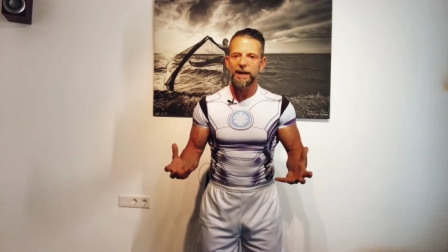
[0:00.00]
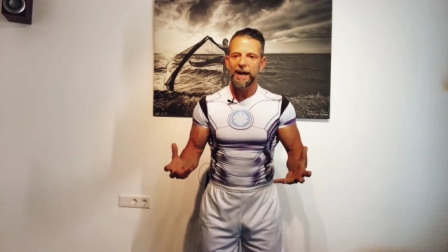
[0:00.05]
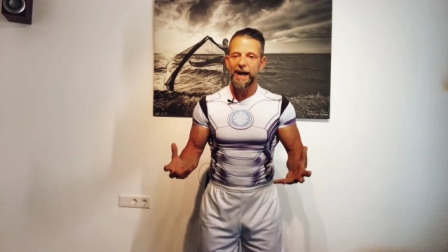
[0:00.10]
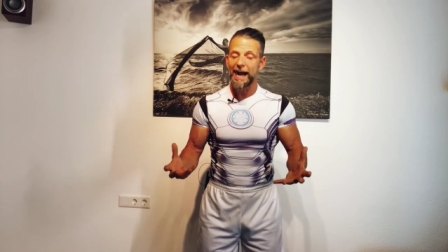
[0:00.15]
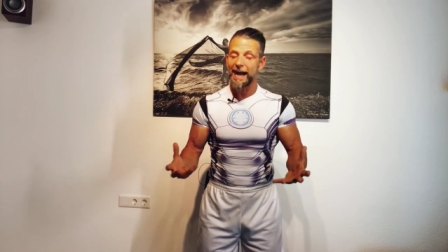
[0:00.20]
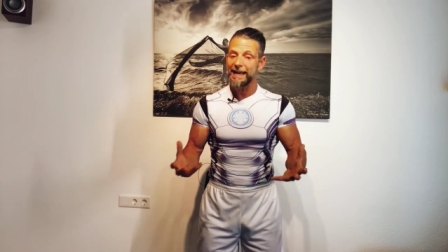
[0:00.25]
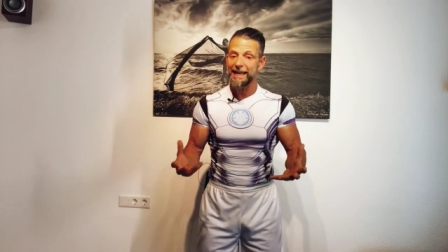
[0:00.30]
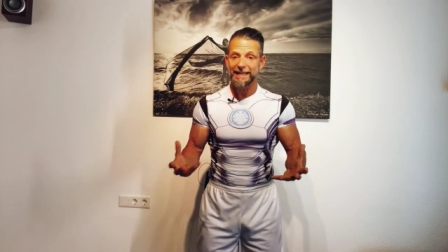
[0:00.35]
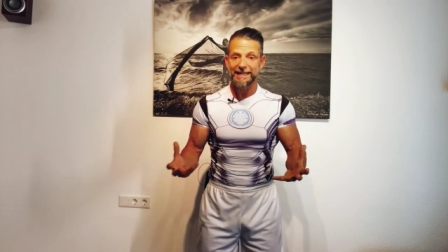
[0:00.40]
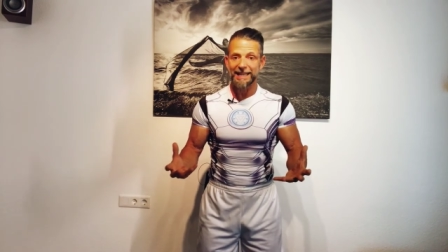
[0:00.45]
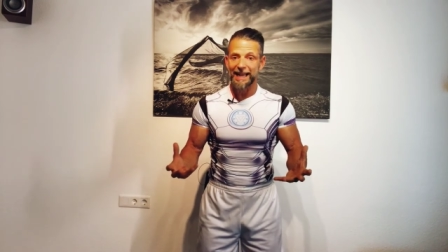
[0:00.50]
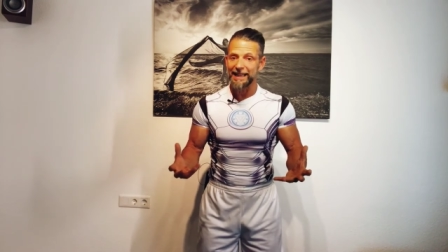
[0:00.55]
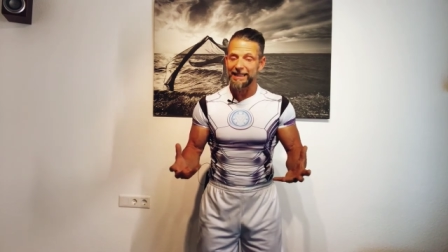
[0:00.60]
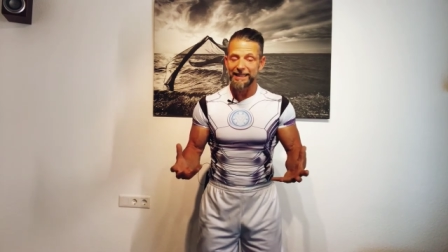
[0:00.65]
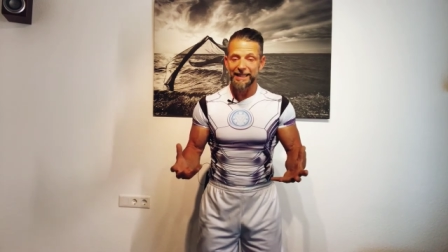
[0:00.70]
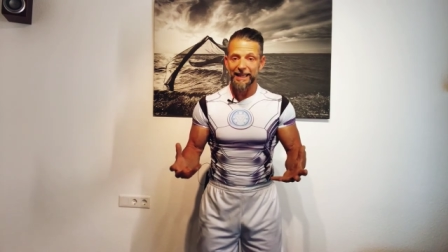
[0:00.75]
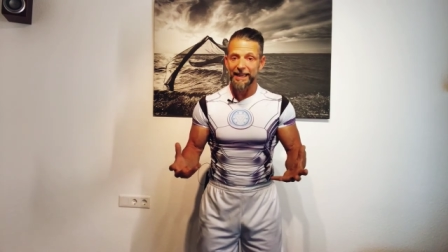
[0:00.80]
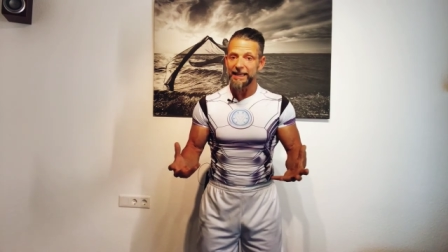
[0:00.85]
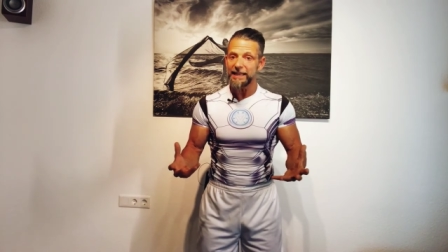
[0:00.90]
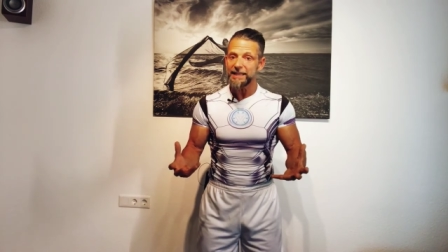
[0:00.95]
Alles
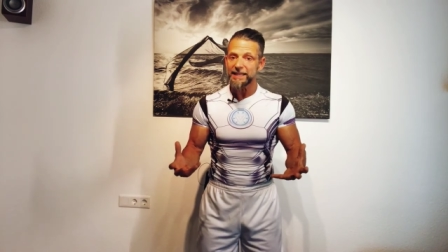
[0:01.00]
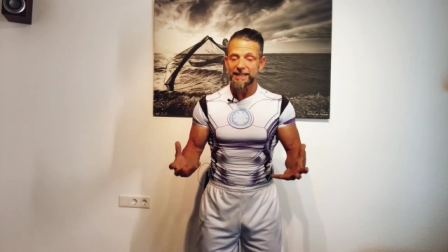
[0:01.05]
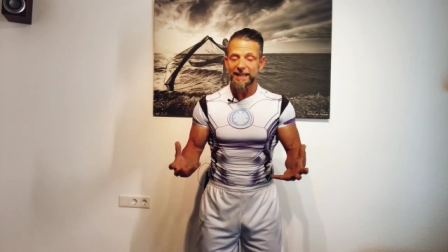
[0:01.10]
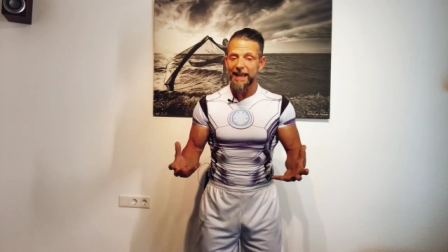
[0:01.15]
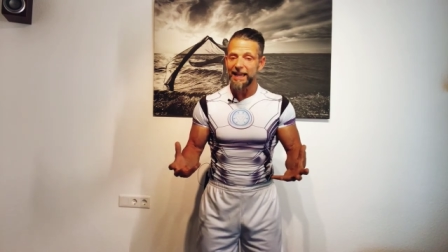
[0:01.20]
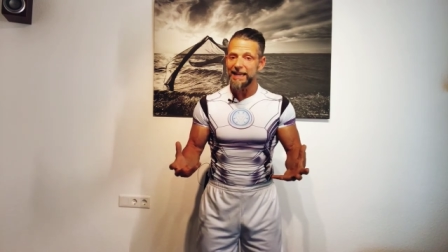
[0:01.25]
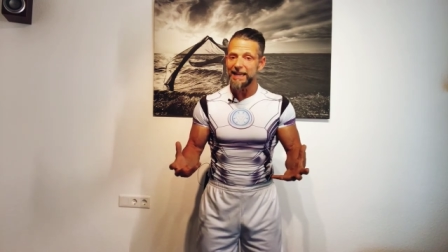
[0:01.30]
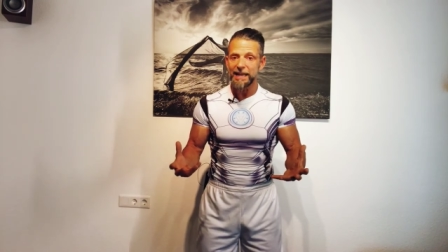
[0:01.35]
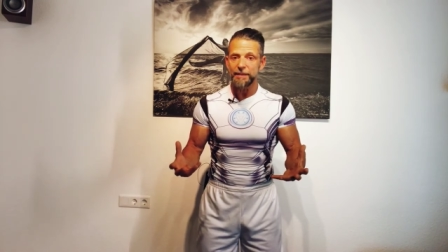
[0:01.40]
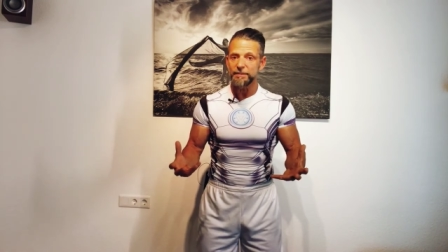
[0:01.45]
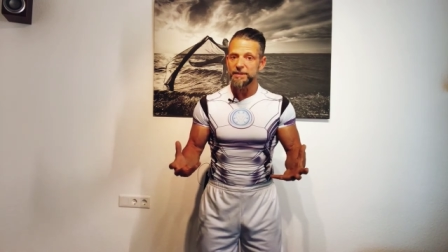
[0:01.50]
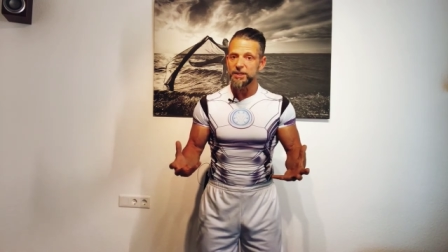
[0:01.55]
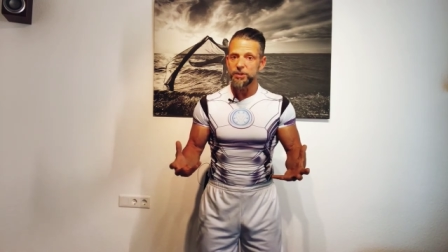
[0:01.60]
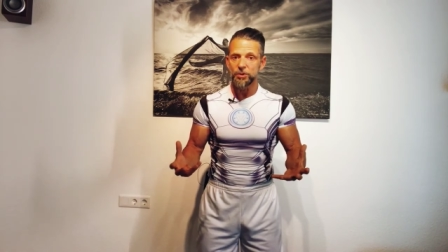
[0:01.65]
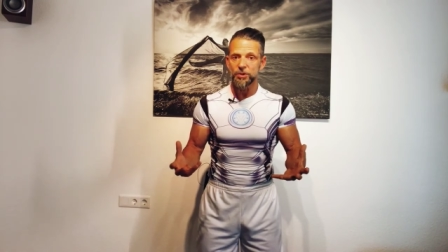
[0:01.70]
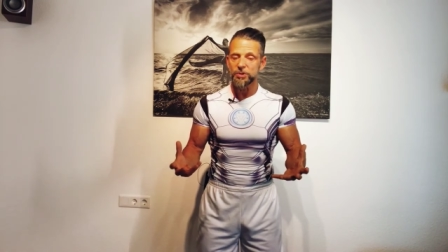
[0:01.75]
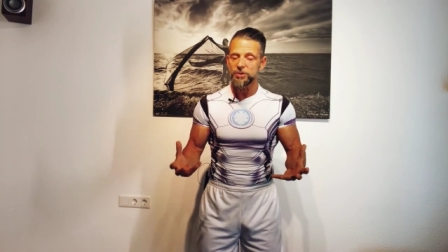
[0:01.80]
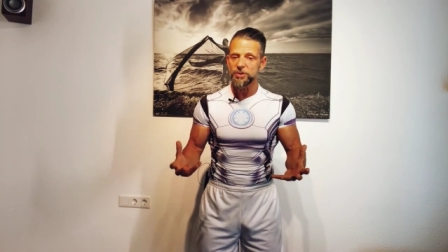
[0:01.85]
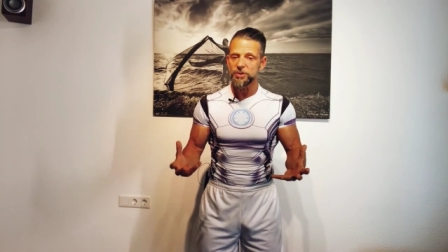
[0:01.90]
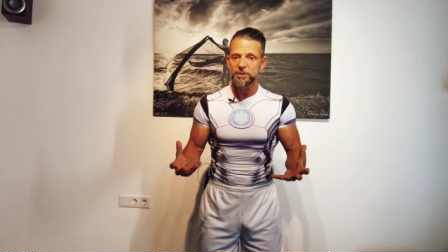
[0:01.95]
andere ist kein
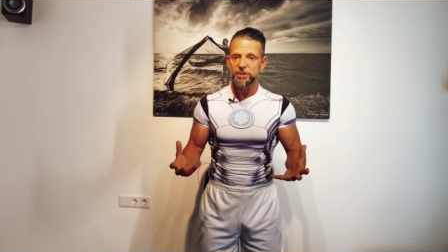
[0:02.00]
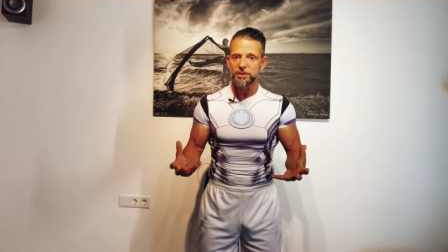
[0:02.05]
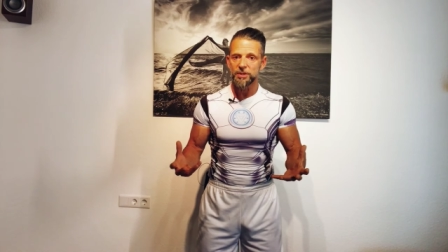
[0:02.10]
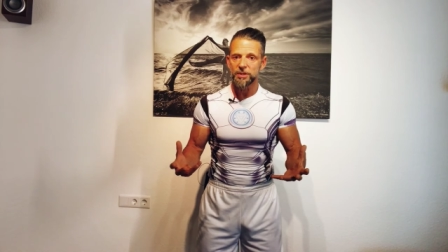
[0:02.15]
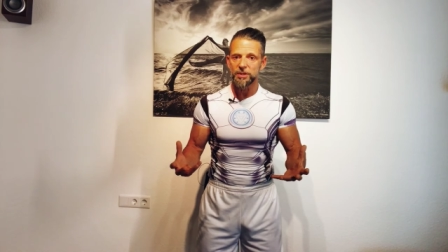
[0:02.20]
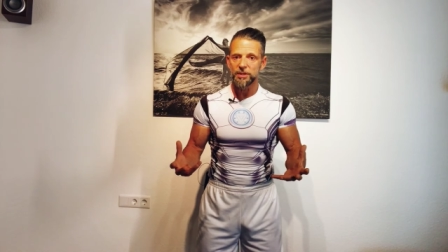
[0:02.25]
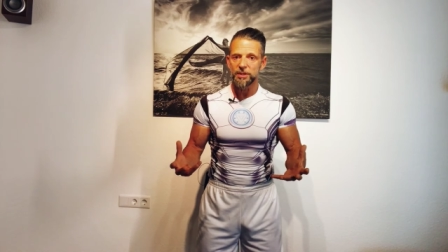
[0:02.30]
Lebensluxus.